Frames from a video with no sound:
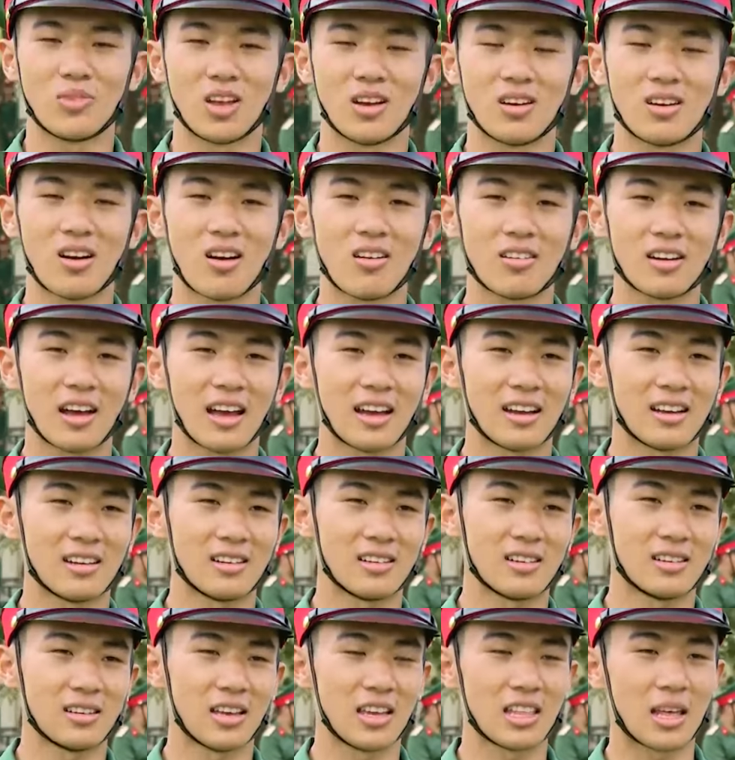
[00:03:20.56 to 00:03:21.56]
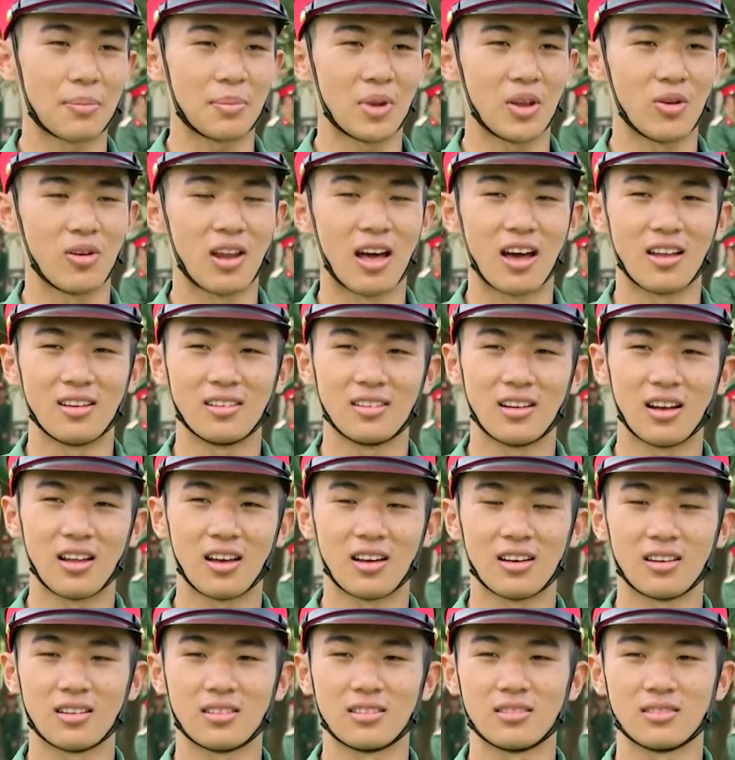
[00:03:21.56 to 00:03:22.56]
Những khó khăn ờ, khi tập điều lệnh
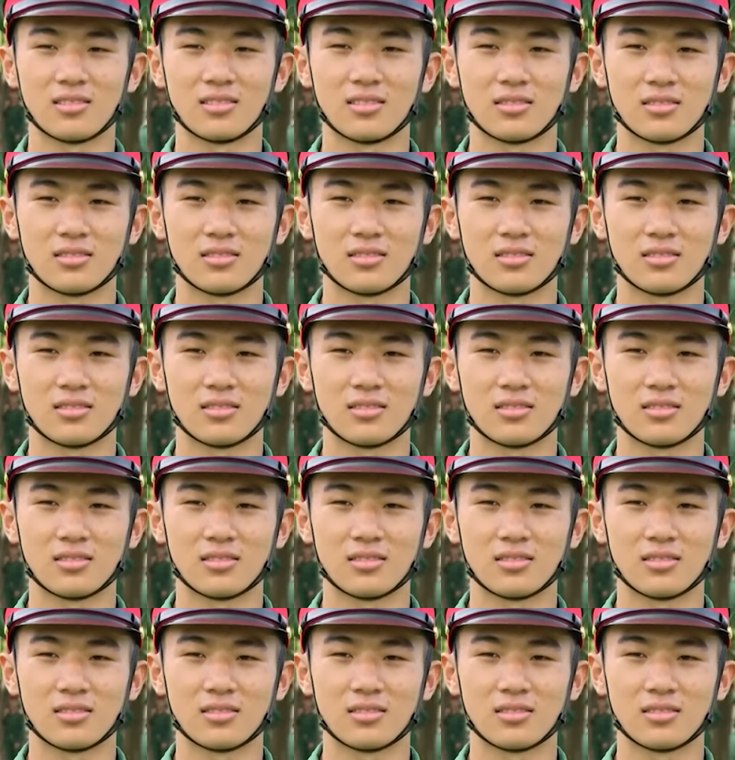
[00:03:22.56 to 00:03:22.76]
là